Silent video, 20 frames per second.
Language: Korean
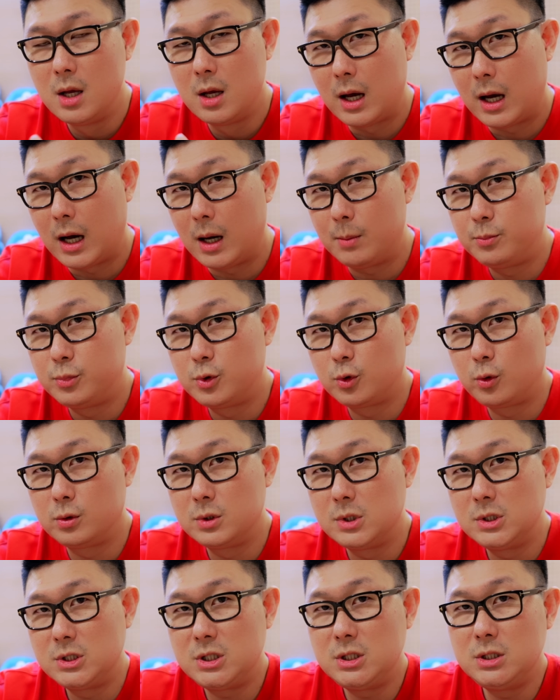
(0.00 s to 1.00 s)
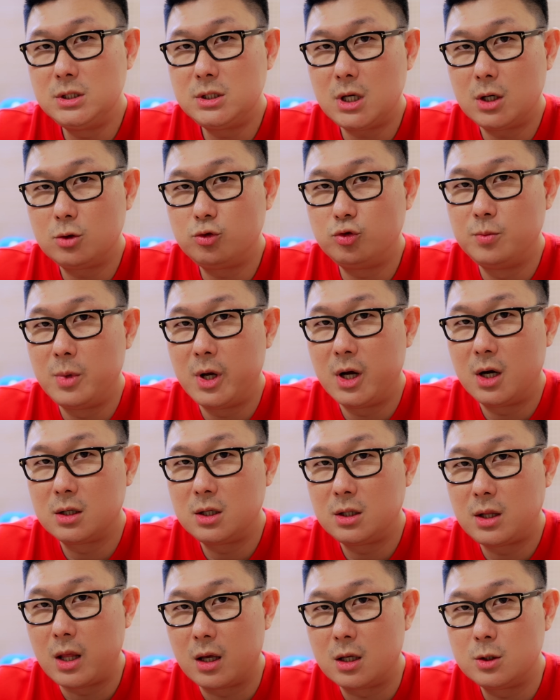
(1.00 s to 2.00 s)
앞으로는 신차
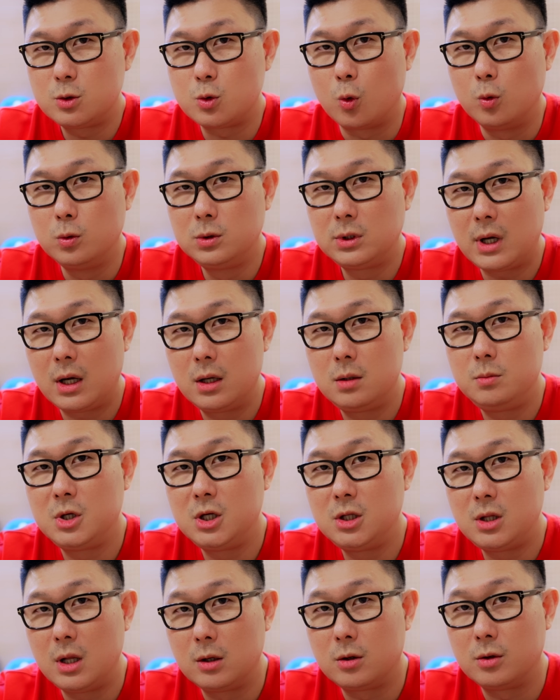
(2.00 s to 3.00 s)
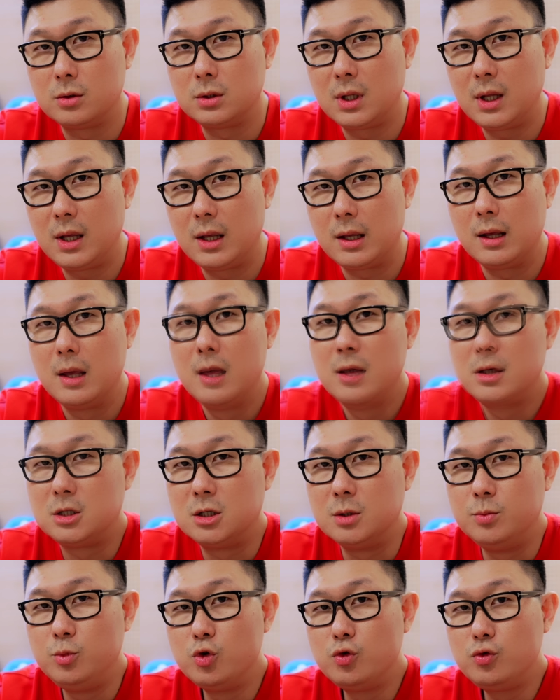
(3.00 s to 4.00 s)
구매하기 되게 좋은 타이밍이 될 건데
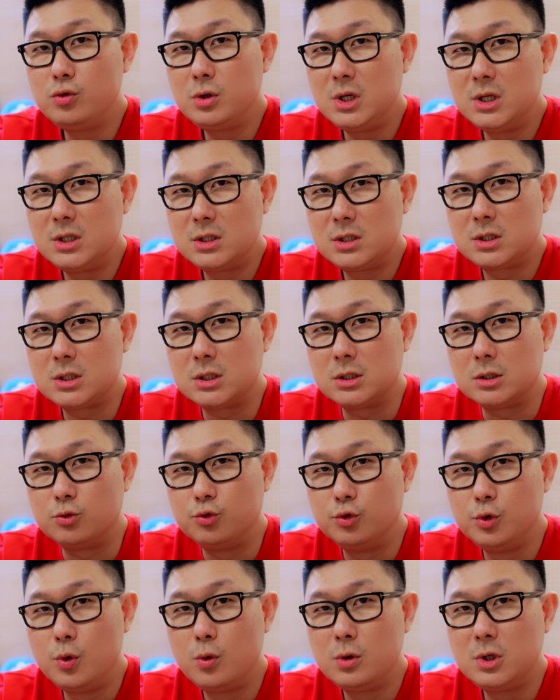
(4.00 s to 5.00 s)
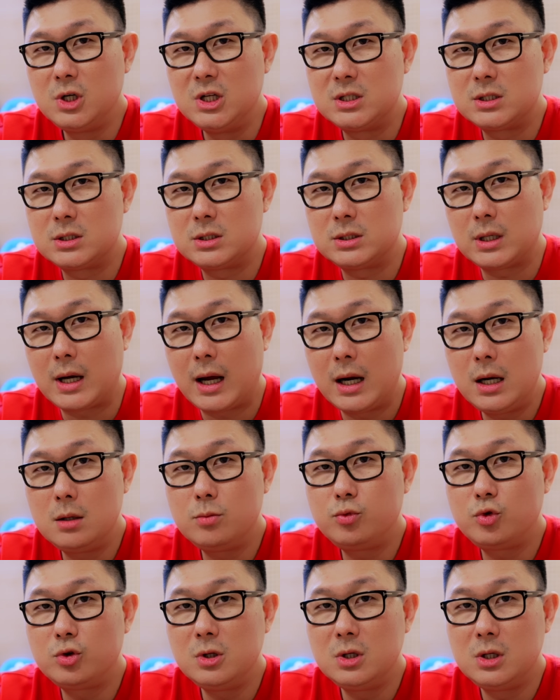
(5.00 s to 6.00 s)
금융 리스, 운용 리스,
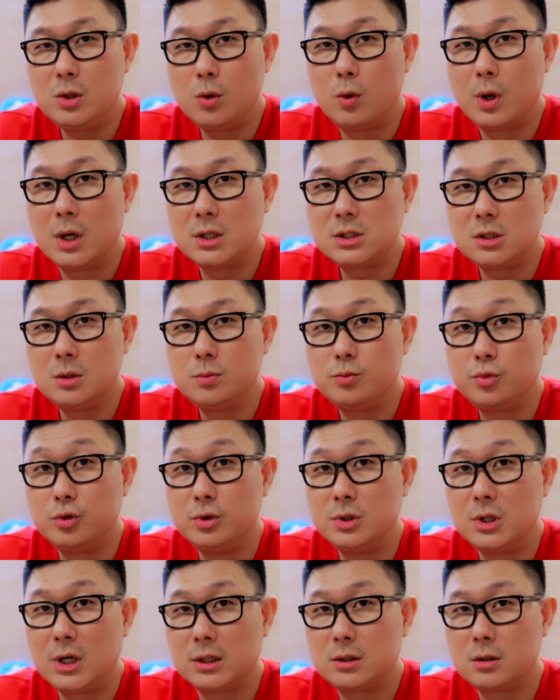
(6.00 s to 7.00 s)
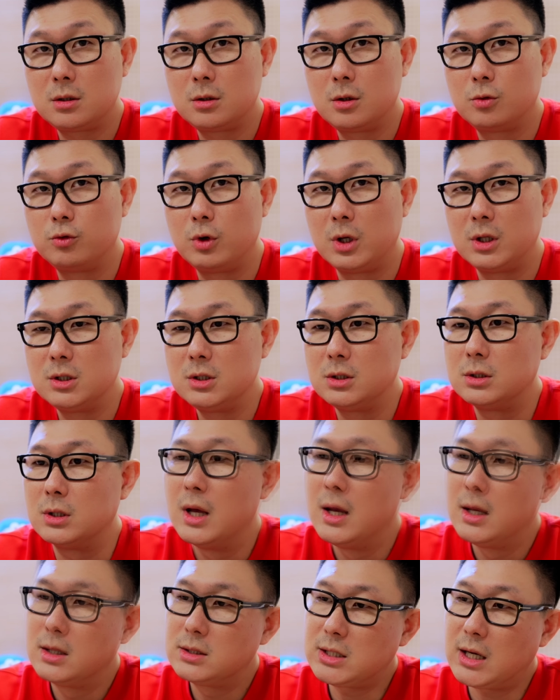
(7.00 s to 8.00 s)
할부를 이용하시는 분들 같은 경우에는
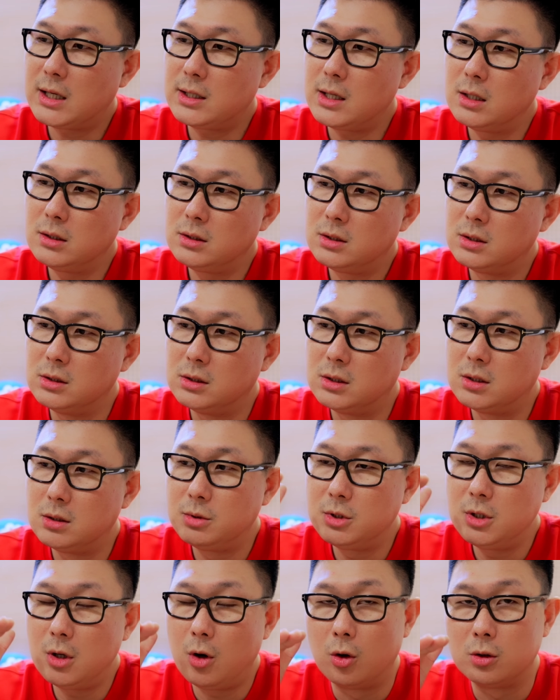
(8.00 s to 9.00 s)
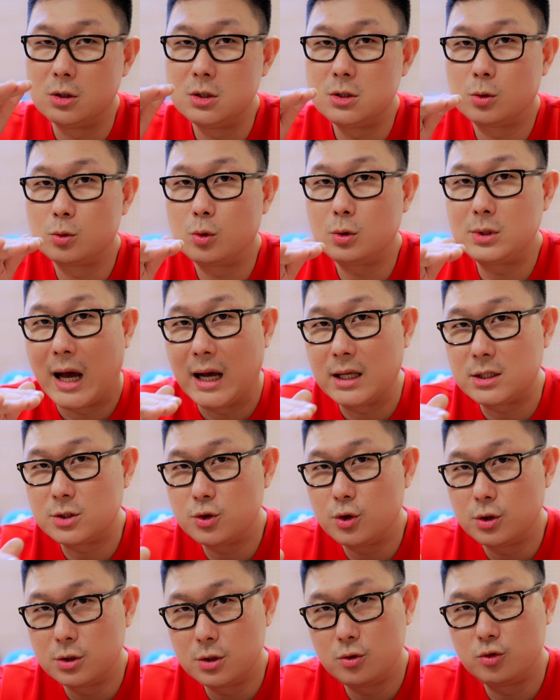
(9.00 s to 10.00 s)
차량 등급을 어느 정도
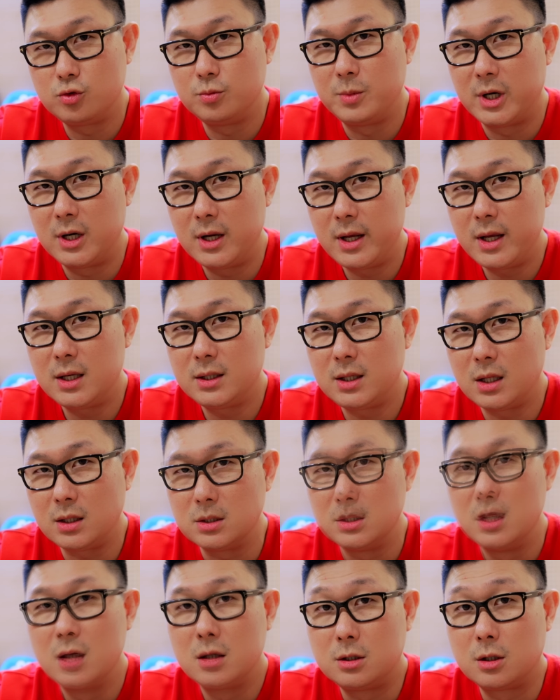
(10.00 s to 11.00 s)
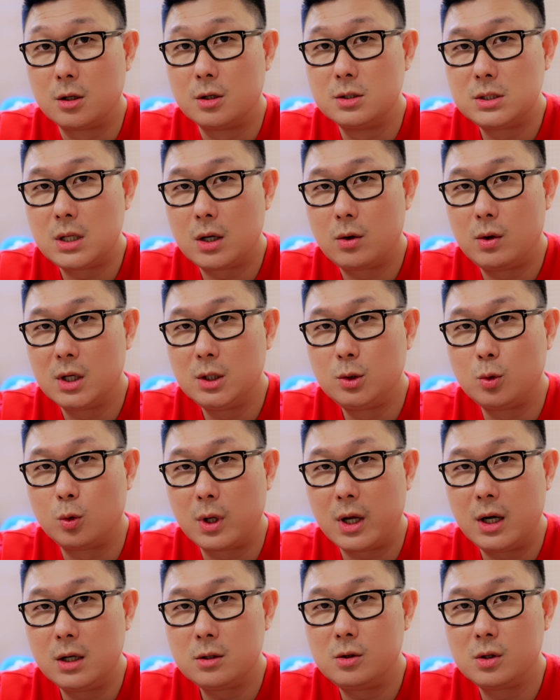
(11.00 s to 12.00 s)
낮춰서 구매를 해야 되는 그런 상황이
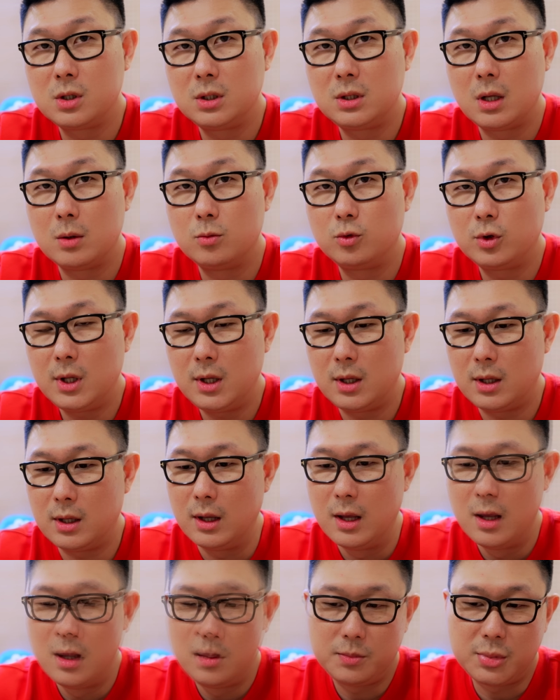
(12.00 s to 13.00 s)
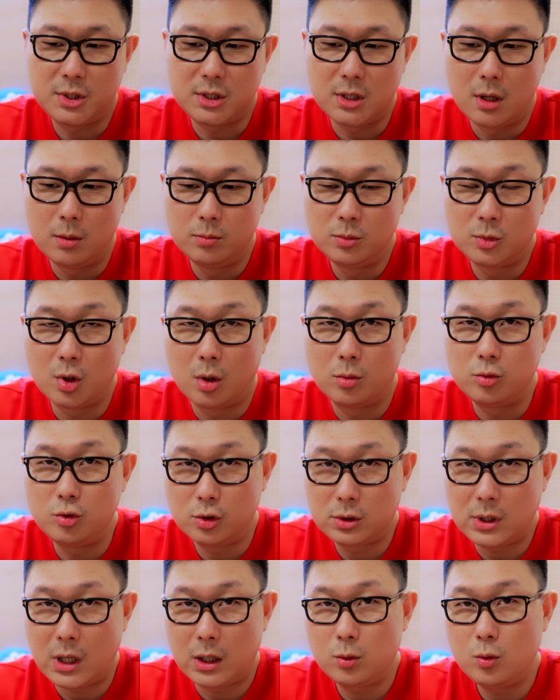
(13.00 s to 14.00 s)
도래할 거기 때문에 BMW
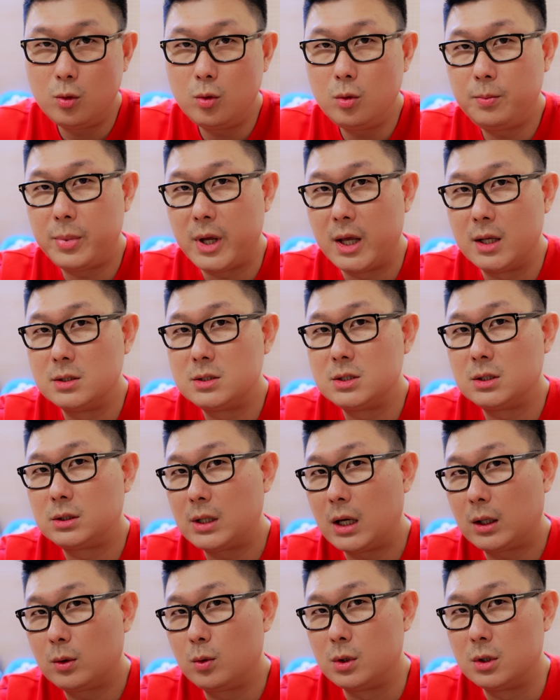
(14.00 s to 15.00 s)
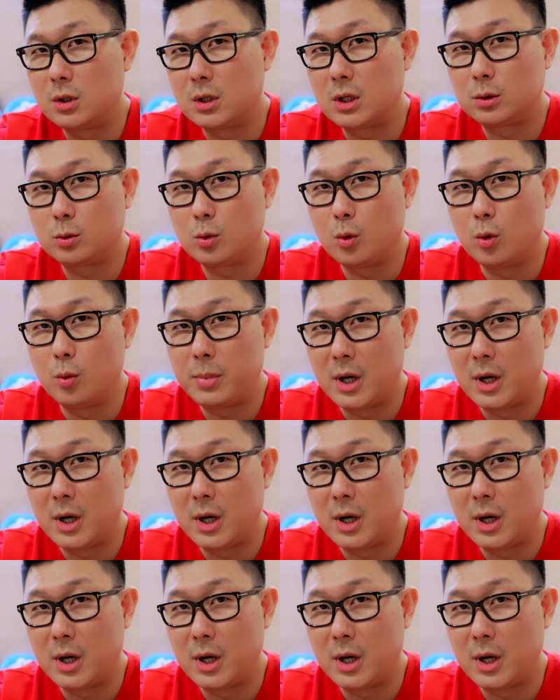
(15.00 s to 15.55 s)
따로, 벤츠 따로 이렇게 또